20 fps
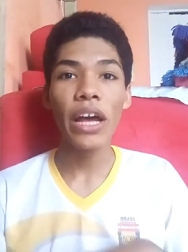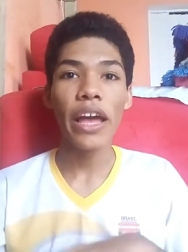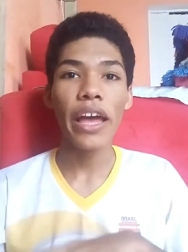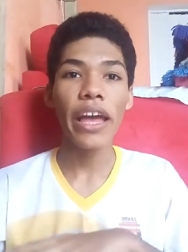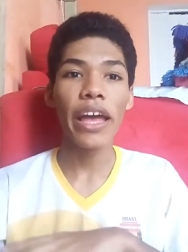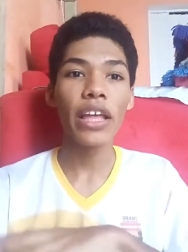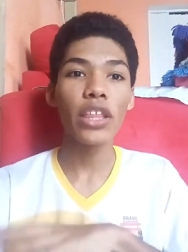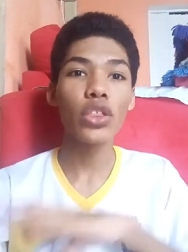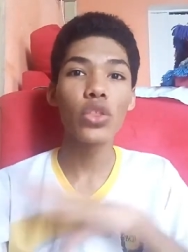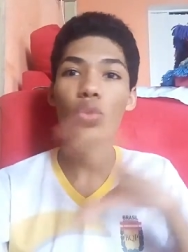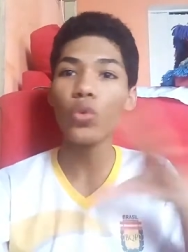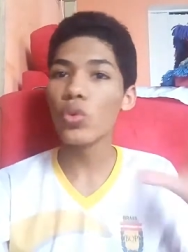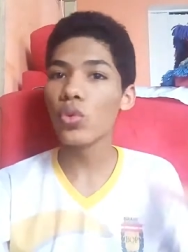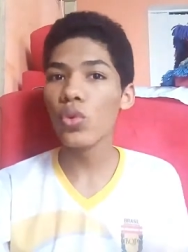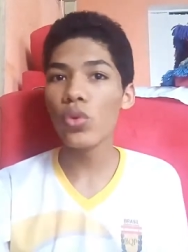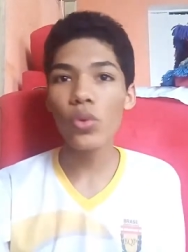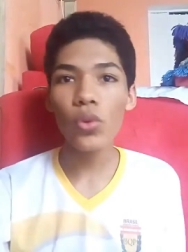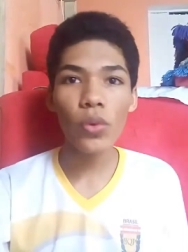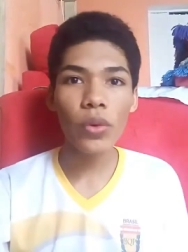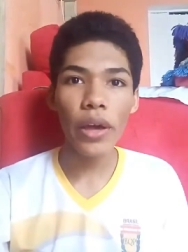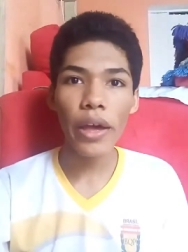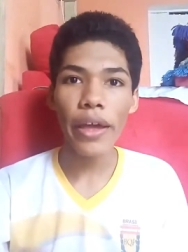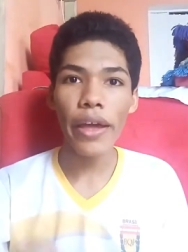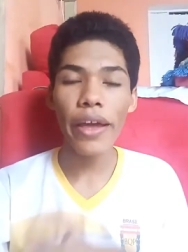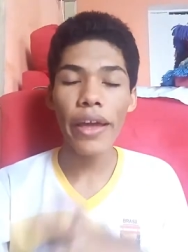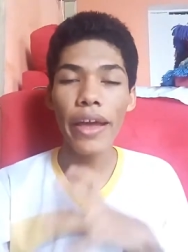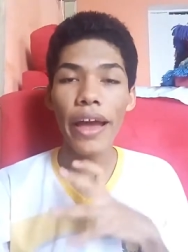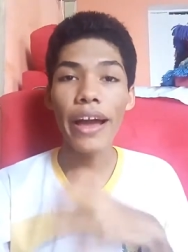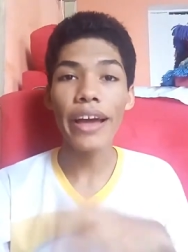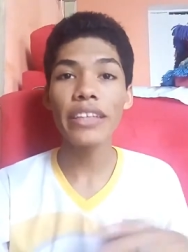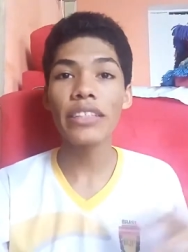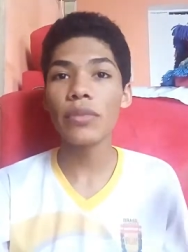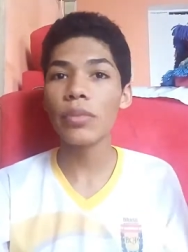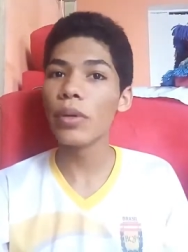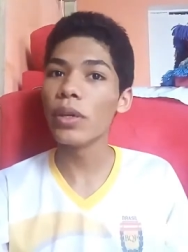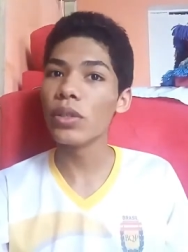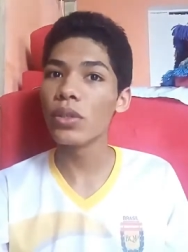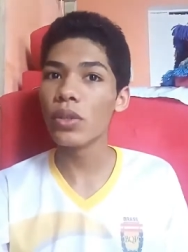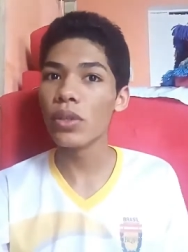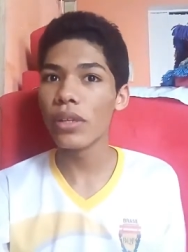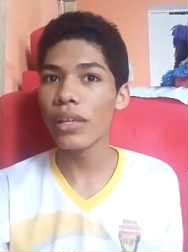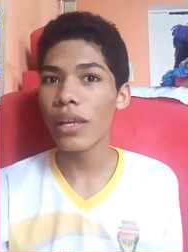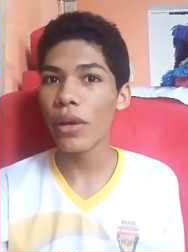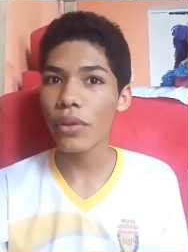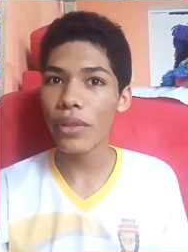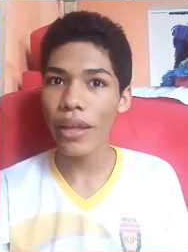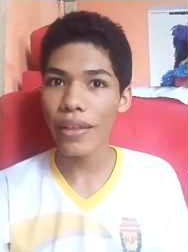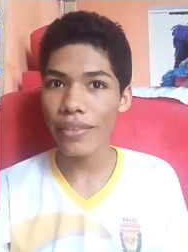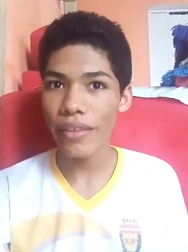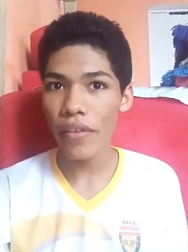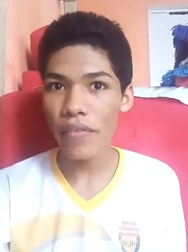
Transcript: É, tudo é, a respeito de Leonardo